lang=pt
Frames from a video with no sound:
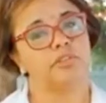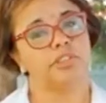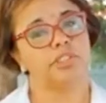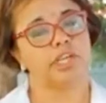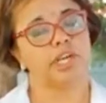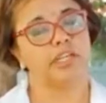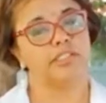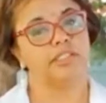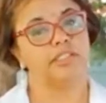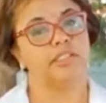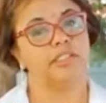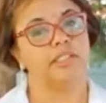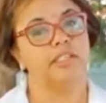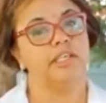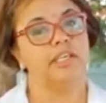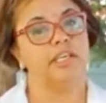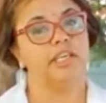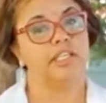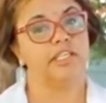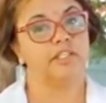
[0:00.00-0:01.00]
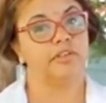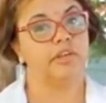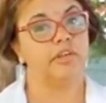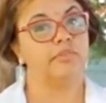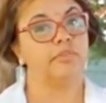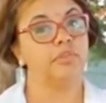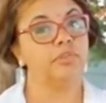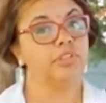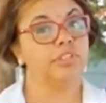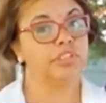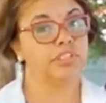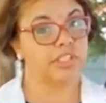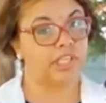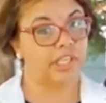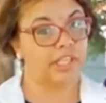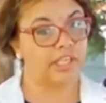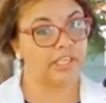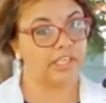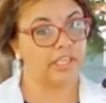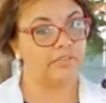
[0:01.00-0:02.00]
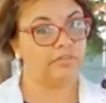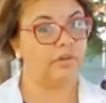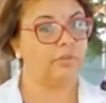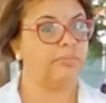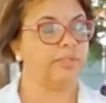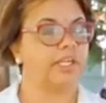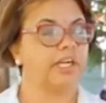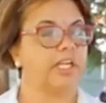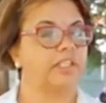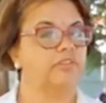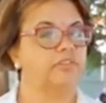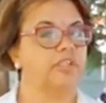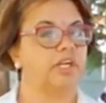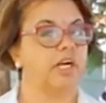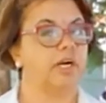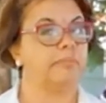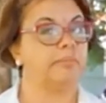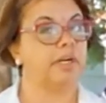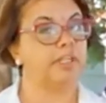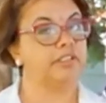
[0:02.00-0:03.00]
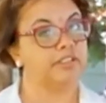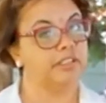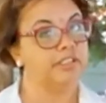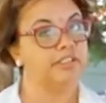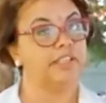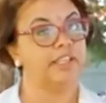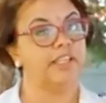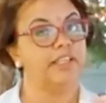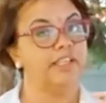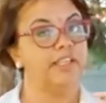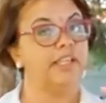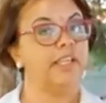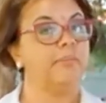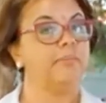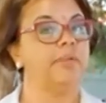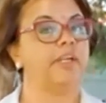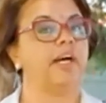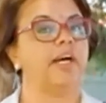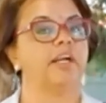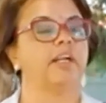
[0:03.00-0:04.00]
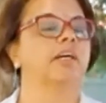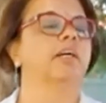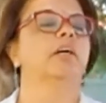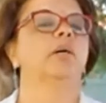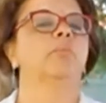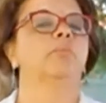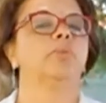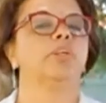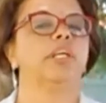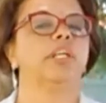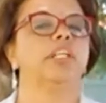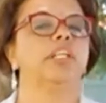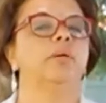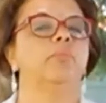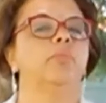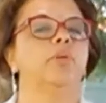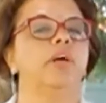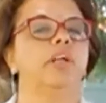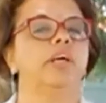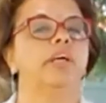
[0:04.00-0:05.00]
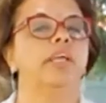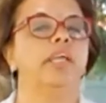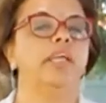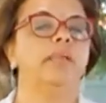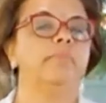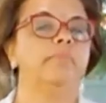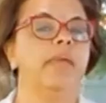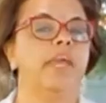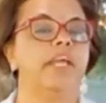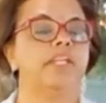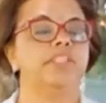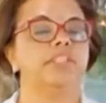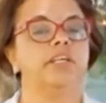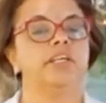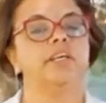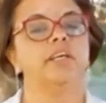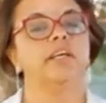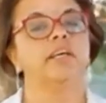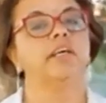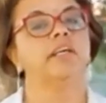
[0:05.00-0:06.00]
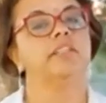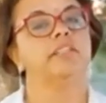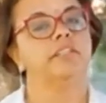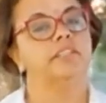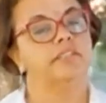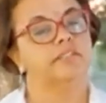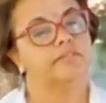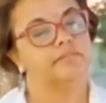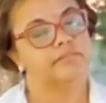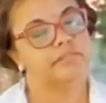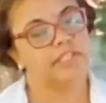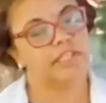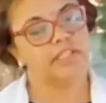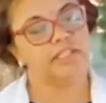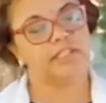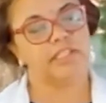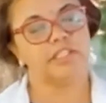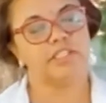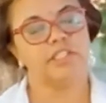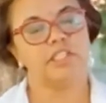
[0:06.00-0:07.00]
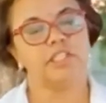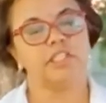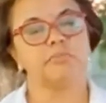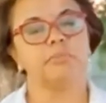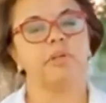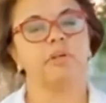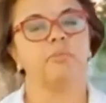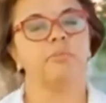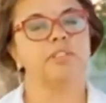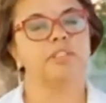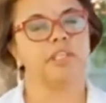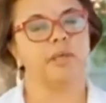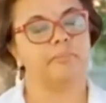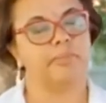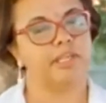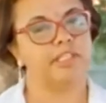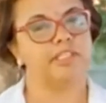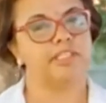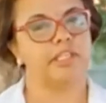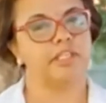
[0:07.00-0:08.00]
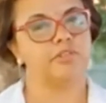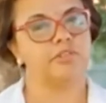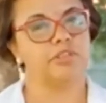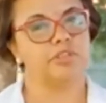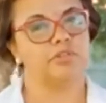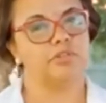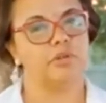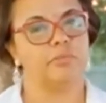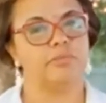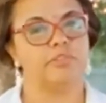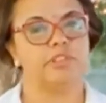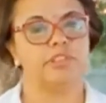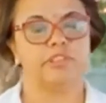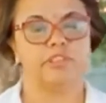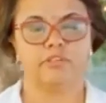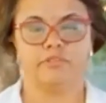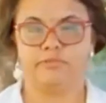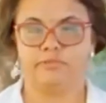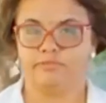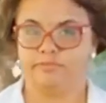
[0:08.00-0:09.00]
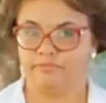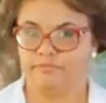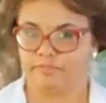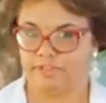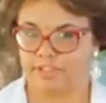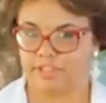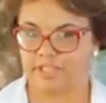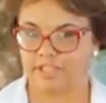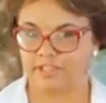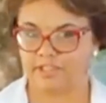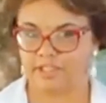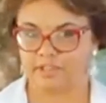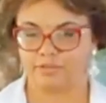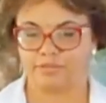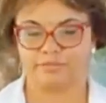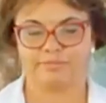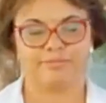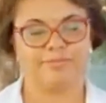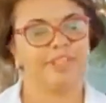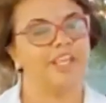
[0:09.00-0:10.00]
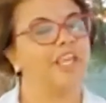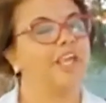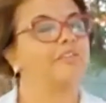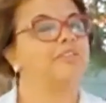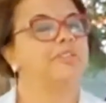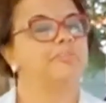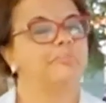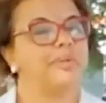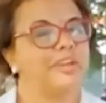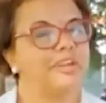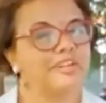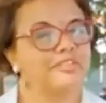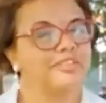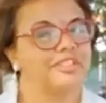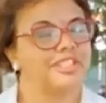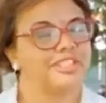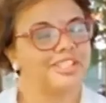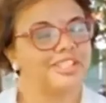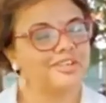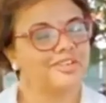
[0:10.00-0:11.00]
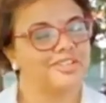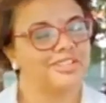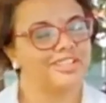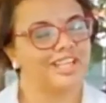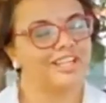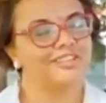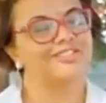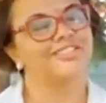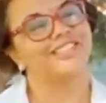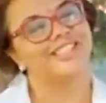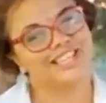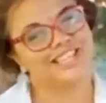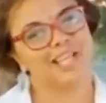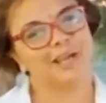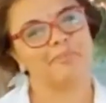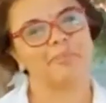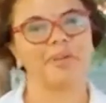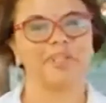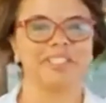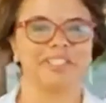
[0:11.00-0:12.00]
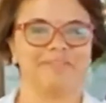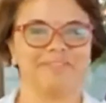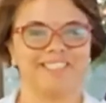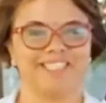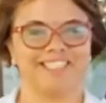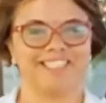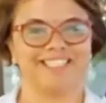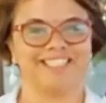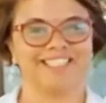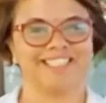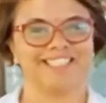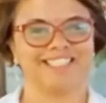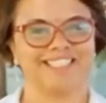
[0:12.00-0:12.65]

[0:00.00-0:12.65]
diagnosticada. Então é você que levou a picada do carrapato que tem que lembrar, porque ele demora em média 30 dias para começar a aparecerem os sintomas. Então fique atento. Eu espero que vocês tenham gostado e até a próxima.